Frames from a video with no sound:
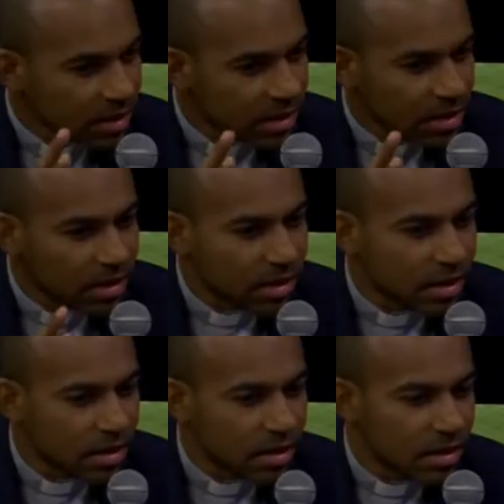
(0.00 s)

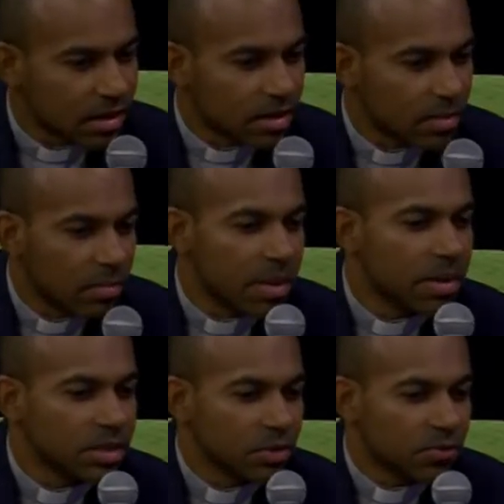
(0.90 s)
que
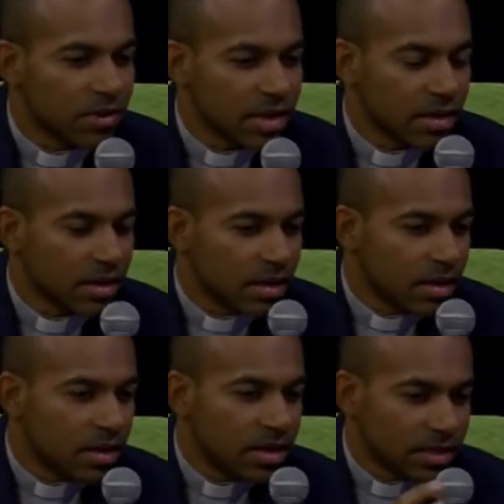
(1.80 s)
viven su fe
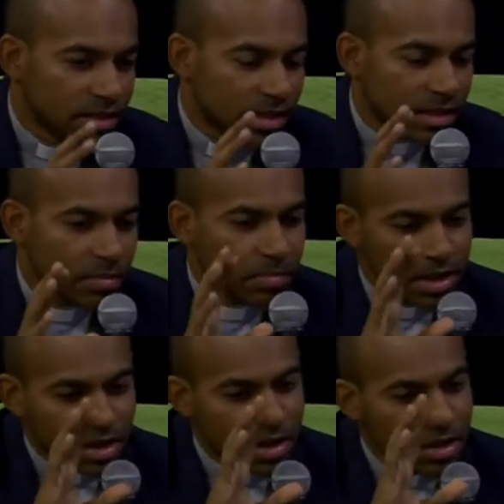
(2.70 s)
en este
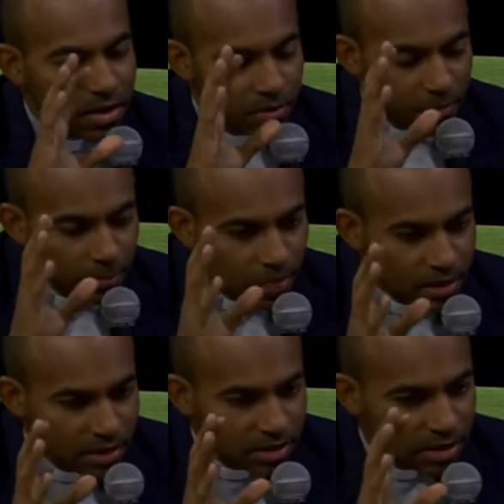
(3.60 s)
pequeño
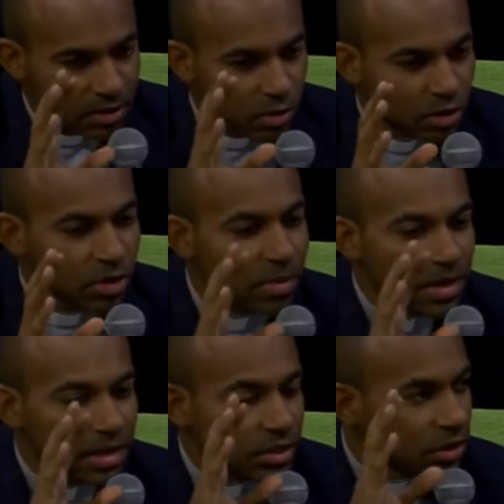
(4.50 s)
eh, territorio de
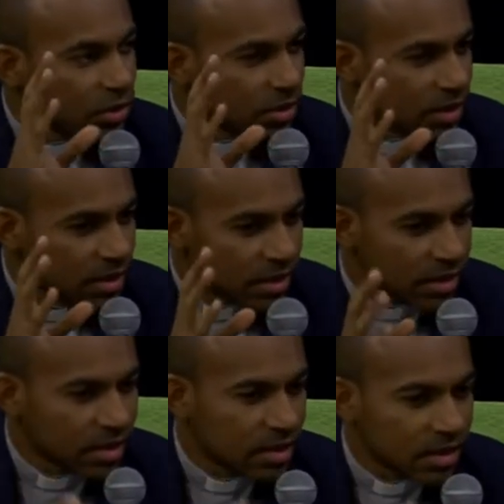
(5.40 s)
marcación
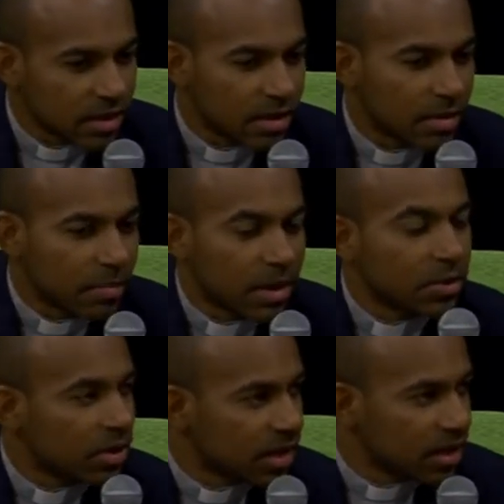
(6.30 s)
eh,
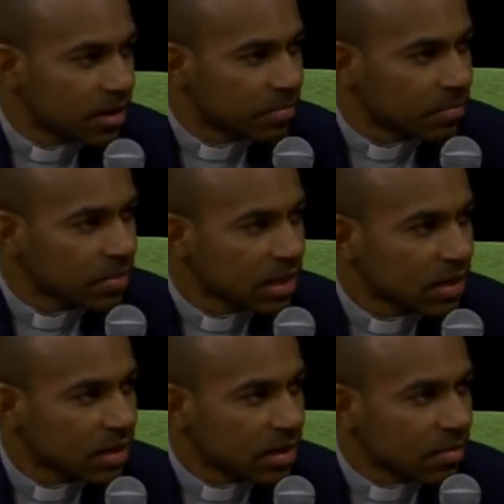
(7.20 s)
parroquial,
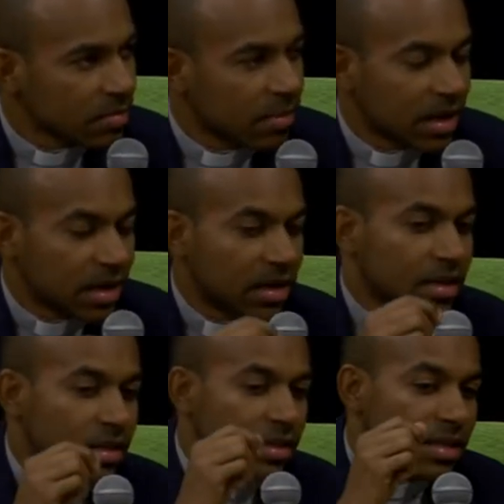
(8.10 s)
para
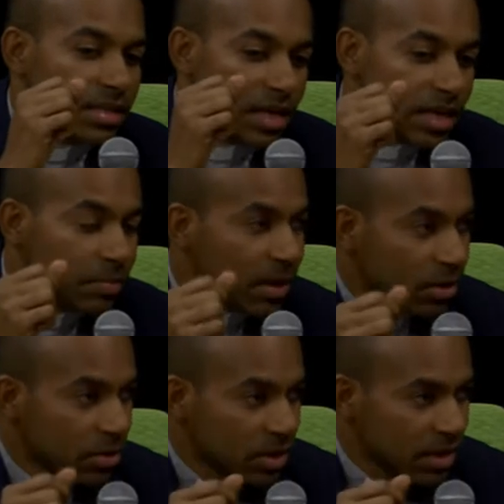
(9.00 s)
que desde las
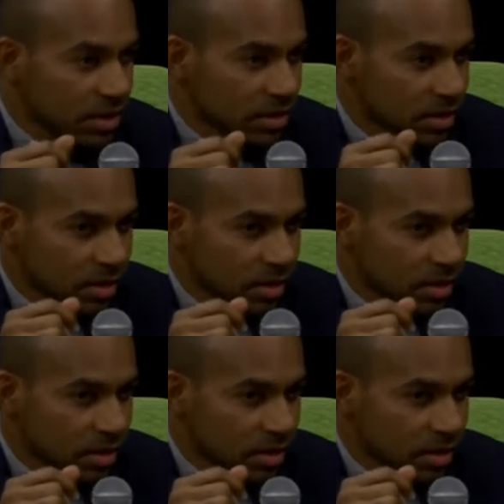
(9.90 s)
parroquias,